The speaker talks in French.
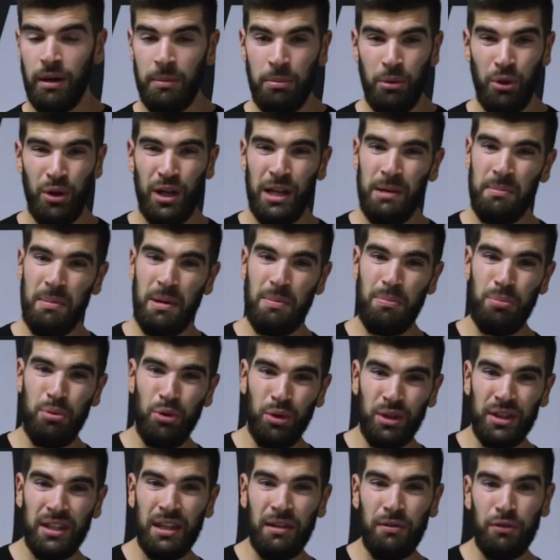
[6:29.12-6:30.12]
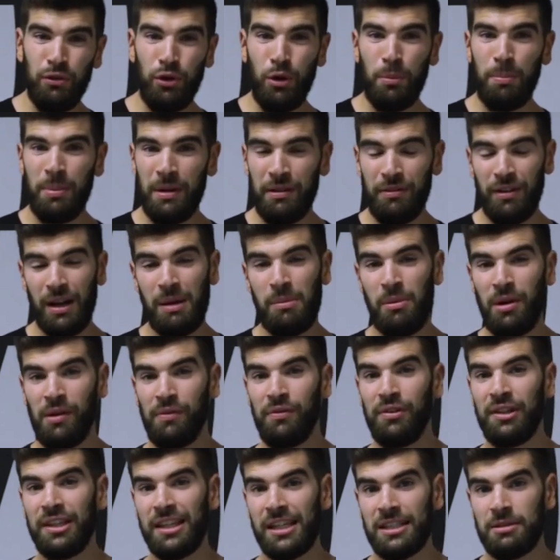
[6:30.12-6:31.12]
va brûler. Mais pour développer vraiment
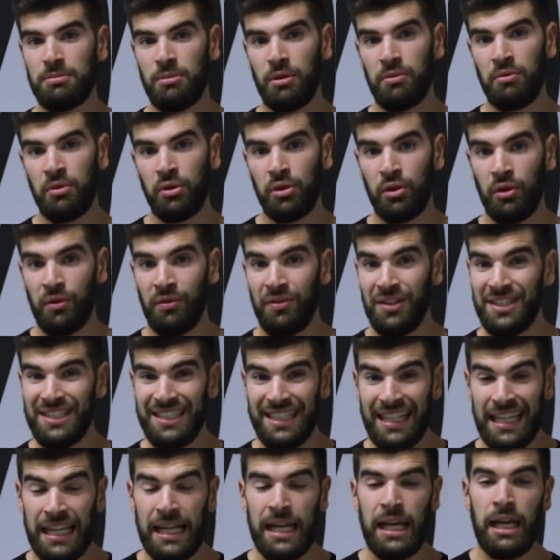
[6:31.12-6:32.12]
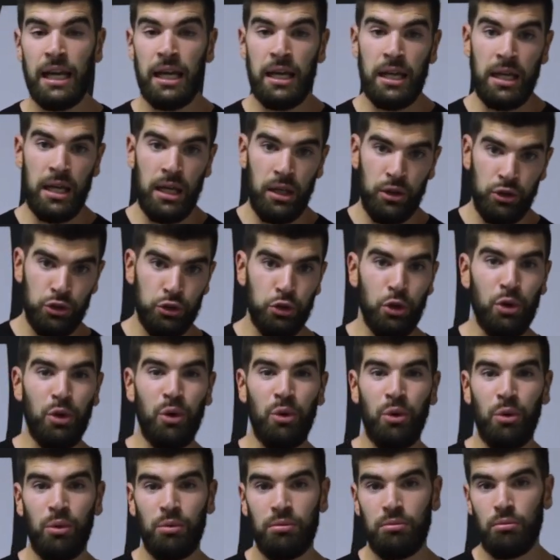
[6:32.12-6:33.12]
efficacement votre fessier,
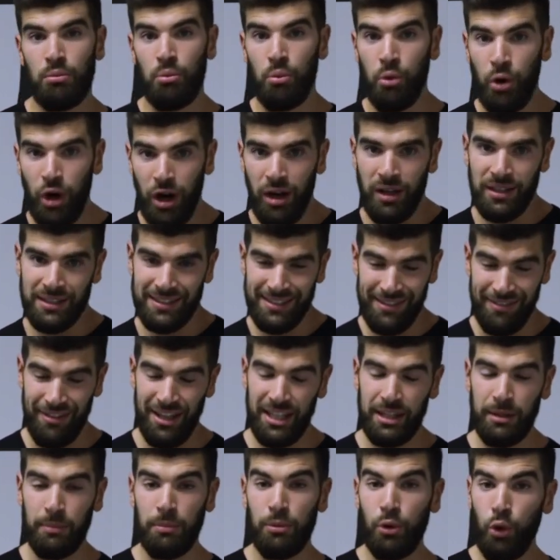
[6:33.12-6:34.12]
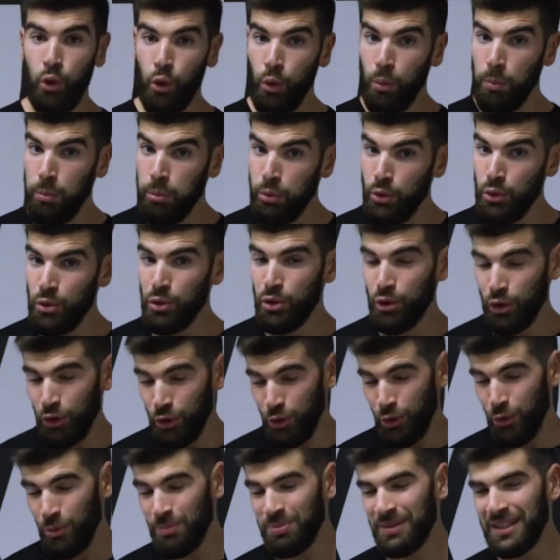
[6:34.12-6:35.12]
Selon moi, ça va être beaucoup plus
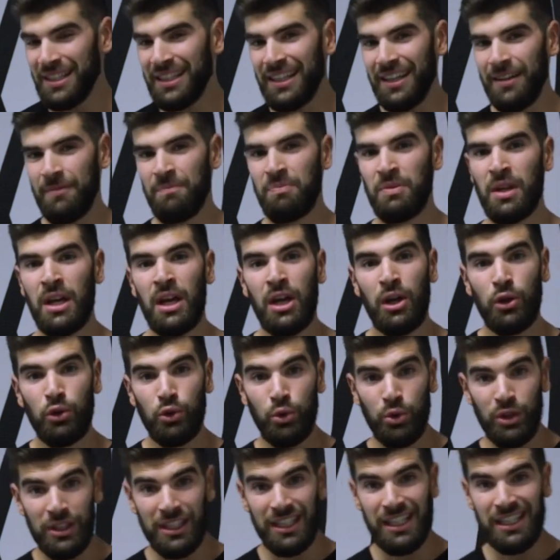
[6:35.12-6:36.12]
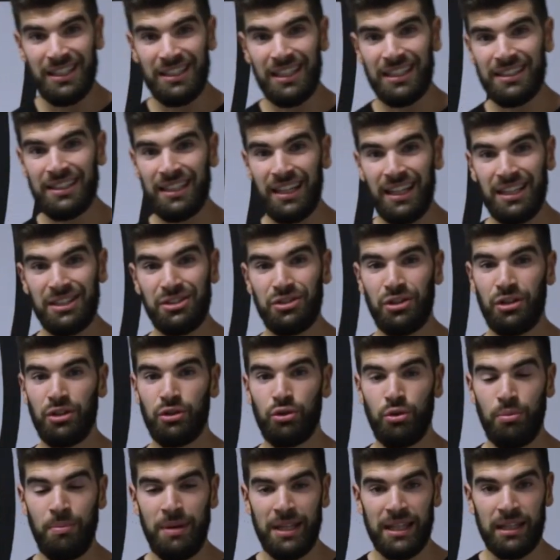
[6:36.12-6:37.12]
compliqué. Donc il est
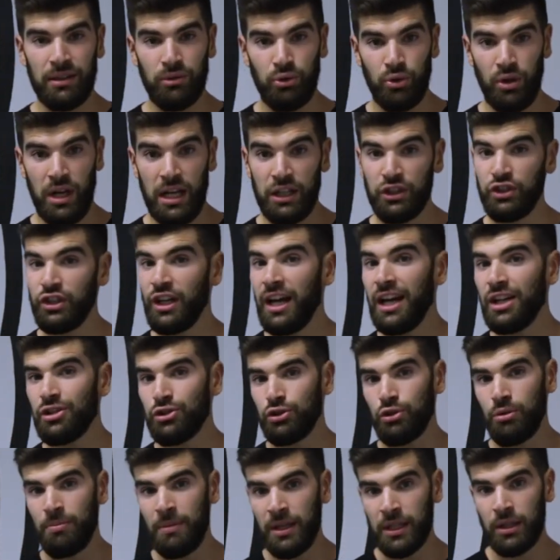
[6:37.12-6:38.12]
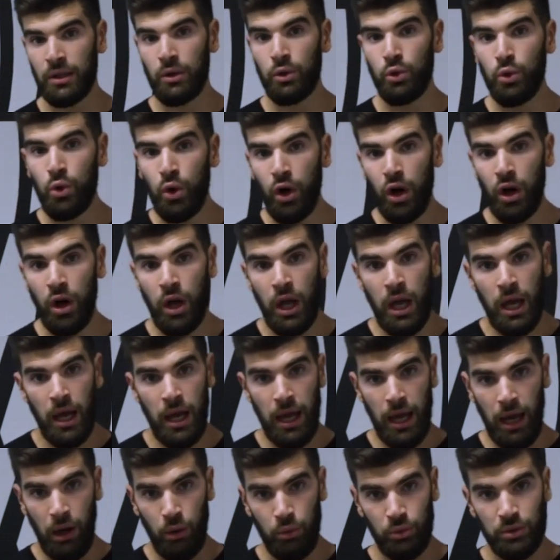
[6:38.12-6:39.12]
intéressant de mettre de la charge, de mettre lourd,
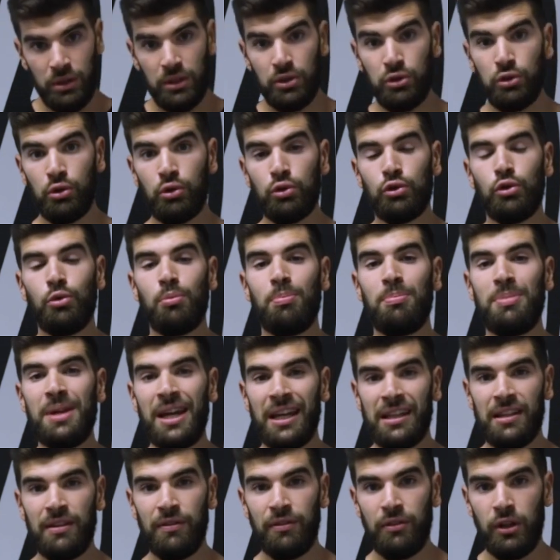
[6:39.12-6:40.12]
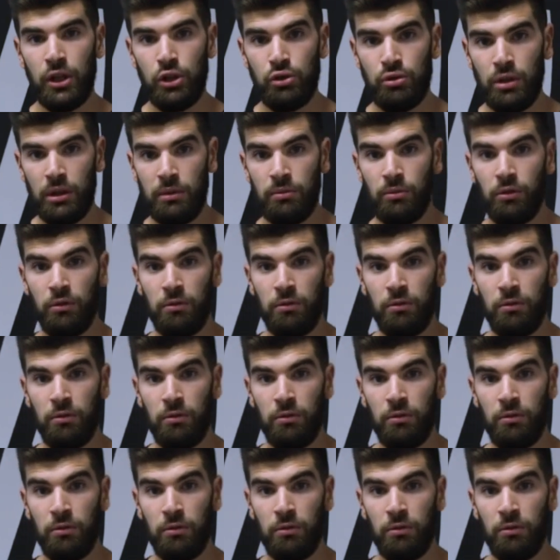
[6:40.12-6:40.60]
à condition de bien effectuer le